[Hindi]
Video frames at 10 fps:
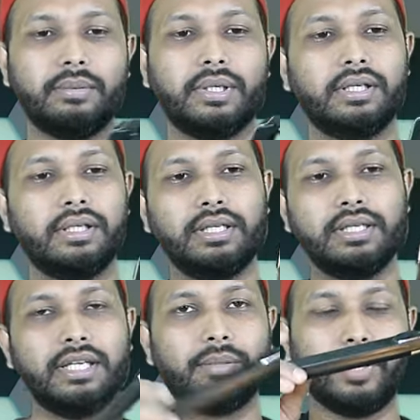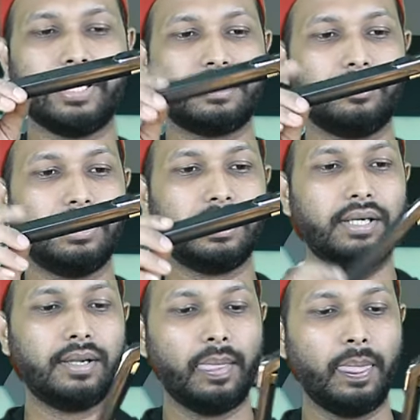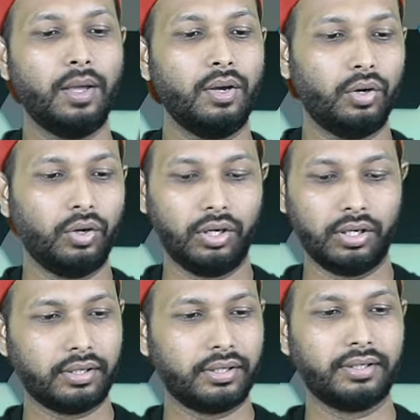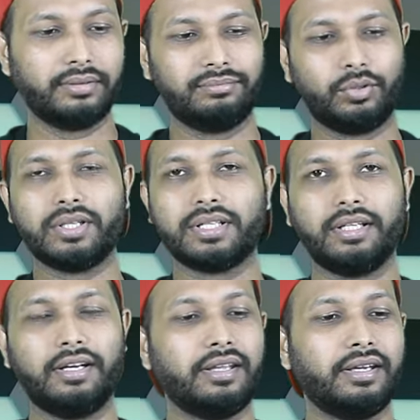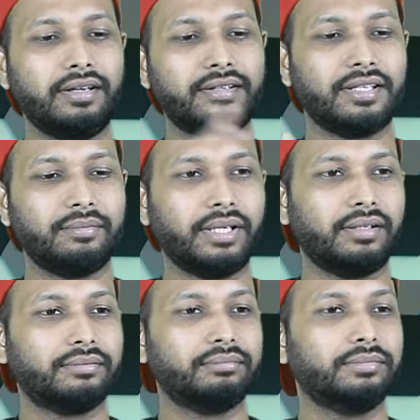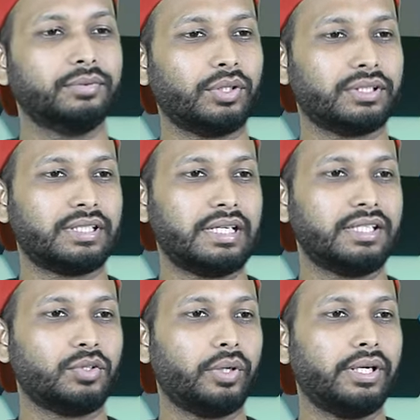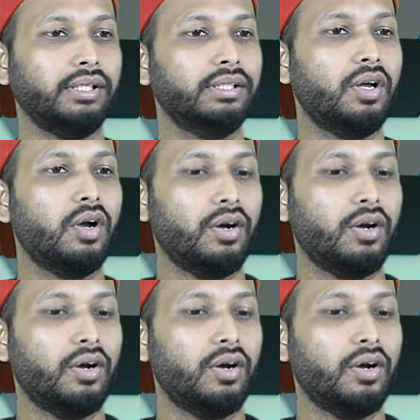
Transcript: सब सेम है ये आपको एक्स्ट्रा मिल रहा है और थोड़ा सा कलरिंग है डिज़ाइन में थोड़ा सा चेंजेस हुआ है